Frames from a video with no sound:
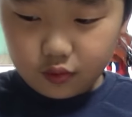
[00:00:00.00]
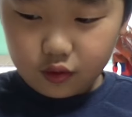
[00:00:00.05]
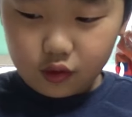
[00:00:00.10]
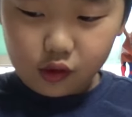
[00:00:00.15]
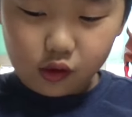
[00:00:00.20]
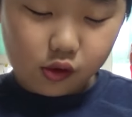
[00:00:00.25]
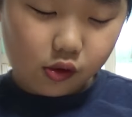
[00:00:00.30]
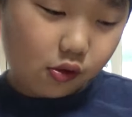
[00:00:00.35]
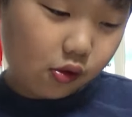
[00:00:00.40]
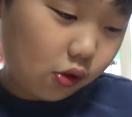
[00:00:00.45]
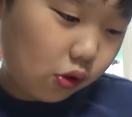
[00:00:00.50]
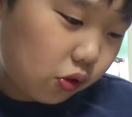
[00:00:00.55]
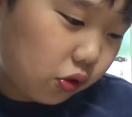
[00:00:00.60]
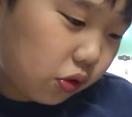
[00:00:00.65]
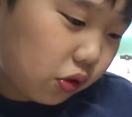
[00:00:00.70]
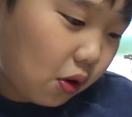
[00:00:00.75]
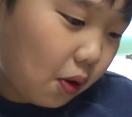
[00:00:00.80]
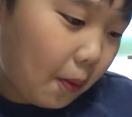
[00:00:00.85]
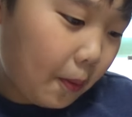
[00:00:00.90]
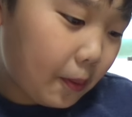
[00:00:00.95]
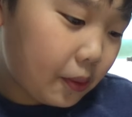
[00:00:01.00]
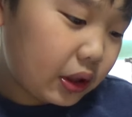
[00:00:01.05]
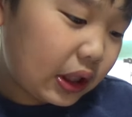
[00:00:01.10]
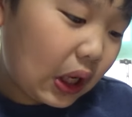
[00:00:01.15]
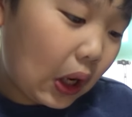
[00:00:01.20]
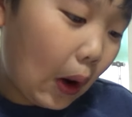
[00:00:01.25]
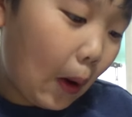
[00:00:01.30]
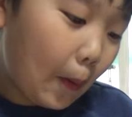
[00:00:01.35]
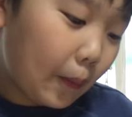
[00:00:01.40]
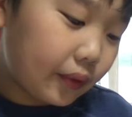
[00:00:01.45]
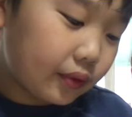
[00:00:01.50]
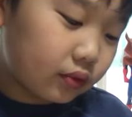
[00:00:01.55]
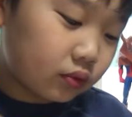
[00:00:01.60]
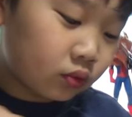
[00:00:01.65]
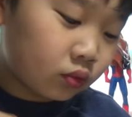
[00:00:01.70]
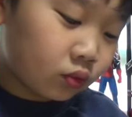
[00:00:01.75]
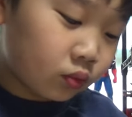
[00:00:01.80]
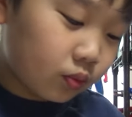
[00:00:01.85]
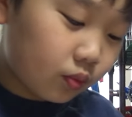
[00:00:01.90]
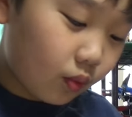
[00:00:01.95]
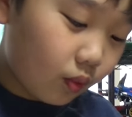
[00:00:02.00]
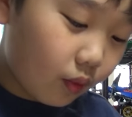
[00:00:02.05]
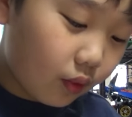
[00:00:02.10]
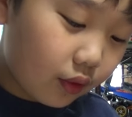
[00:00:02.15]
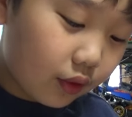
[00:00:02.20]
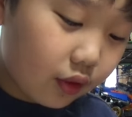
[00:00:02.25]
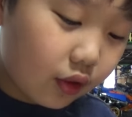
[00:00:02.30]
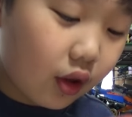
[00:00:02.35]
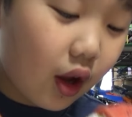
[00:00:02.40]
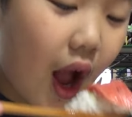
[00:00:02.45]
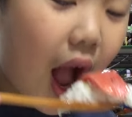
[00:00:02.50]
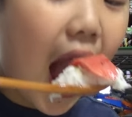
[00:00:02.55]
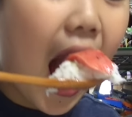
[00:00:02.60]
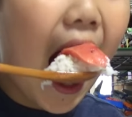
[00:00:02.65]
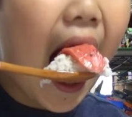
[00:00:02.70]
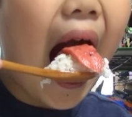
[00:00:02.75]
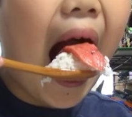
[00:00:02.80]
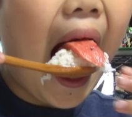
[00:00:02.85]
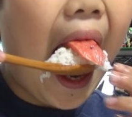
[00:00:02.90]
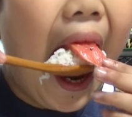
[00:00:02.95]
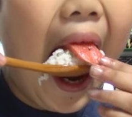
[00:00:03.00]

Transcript: 참치 오리고기 또 그 저기 오리엔